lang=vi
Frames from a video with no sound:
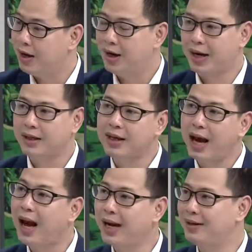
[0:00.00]
À, à. Cái thứ
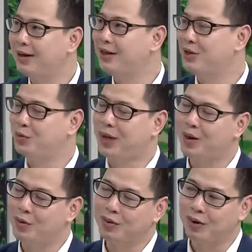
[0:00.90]
hai nữa thì chúng
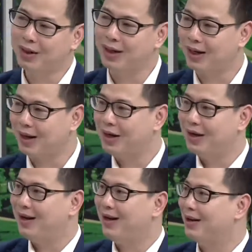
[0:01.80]
ta cũng có thể là
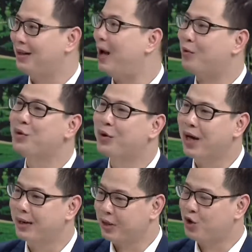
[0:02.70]
à, tạo điều
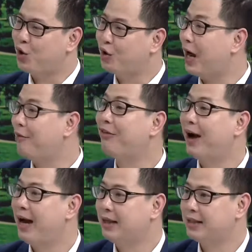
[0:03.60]
kiện để cho con khám
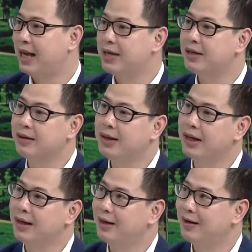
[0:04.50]
phá ra những
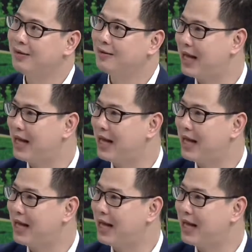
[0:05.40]
cái à,